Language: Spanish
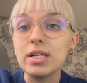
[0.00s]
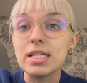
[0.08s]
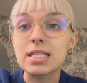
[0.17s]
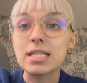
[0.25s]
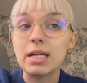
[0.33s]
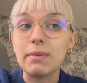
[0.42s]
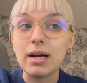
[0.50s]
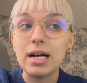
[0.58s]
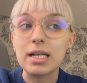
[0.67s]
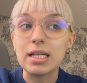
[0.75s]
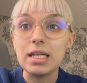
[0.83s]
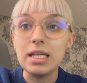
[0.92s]
es
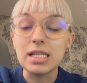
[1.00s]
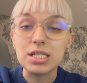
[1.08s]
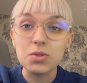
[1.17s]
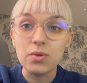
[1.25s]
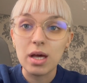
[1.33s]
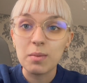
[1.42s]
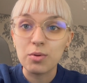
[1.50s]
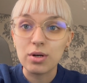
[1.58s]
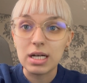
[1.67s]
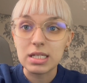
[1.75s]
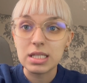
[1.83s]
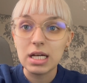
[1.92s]
trabajar y estudiar por
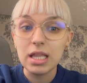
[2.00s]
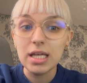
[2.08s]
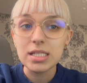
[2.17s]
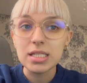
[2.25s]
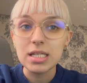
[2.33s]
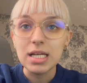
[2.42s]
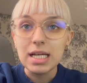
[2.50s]
las tardes.